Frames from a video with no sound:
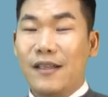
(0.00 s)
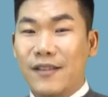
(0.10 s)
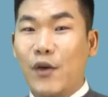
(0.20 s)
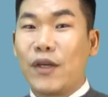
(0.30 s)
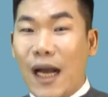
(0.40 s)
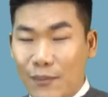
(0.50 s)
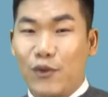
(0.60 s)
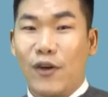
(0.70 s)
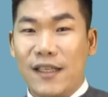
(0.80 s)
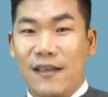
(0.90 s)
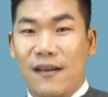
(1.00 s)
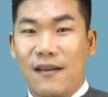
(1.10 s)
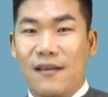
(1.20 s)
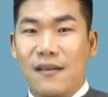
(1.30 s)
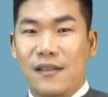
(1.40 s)
세율이 감소하니까.
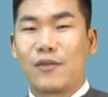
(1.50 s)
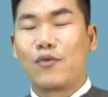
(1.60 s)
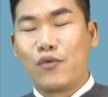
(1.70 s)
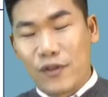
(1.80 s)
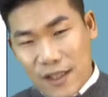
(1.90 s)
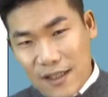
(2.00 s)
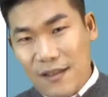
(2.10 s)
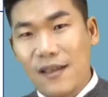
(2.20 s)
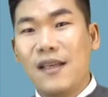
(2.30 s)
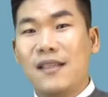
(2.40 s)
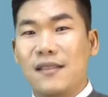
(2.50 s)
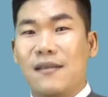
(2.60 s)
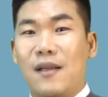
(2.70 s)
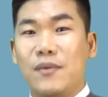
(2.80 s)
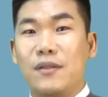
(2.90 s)
그래서 굳이 이
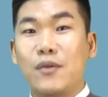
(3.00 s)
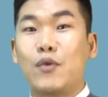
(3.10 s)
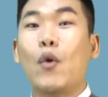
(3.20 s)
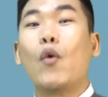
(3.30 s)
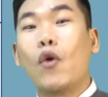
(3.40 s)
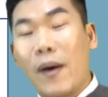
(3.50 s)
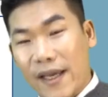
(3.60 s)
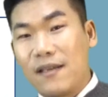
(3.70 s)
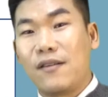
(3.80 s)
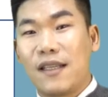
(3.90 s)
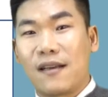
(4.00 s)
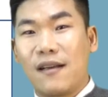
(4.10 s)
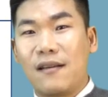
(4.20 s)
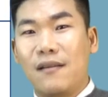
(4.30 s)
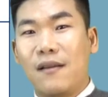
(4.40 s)
사람들은 좋은 걸로 바뀌는
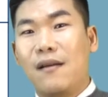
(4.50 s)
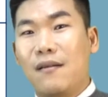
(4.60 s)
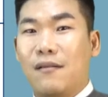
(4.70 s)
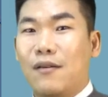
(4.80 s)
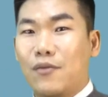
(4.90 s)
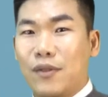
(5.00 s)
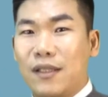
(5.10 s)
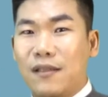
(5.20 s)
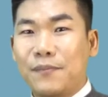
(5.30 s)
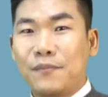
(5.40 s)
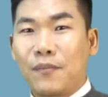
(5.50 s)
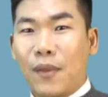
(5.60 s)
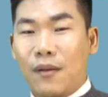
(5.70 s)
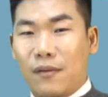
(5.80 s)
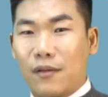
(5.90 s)
거니까 어, 굳이
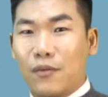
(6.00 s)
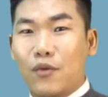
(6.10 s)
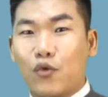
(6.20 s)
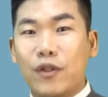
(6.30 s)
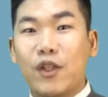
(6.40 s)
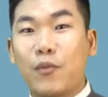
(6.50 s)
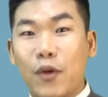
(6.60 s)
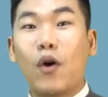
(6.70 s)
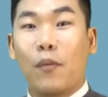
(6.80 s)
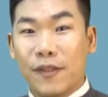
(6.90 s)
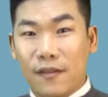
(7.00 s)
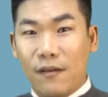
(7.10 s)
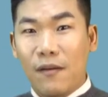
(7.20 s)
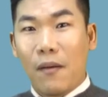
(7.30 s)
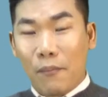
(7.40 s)
어떤 구제줄 필요가
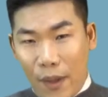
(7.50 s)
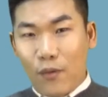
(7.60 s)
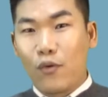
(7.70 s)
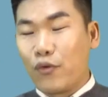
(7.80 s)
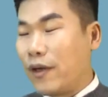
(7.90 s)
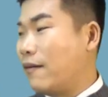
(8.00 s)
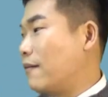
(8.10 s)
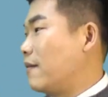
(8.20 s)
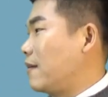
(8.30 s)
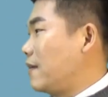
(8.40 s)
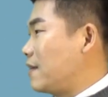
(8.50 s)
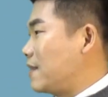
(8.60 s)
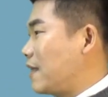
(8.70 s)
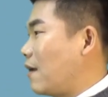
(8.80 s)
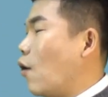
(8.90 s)
없어서 뺀 거고요.
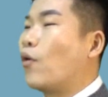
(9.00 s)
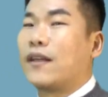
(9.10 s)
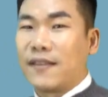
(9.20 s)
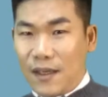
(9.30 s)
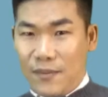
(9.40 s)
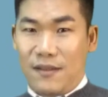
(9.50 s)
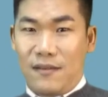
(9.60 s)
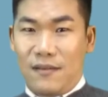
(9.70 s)
이제 억울할 사람들.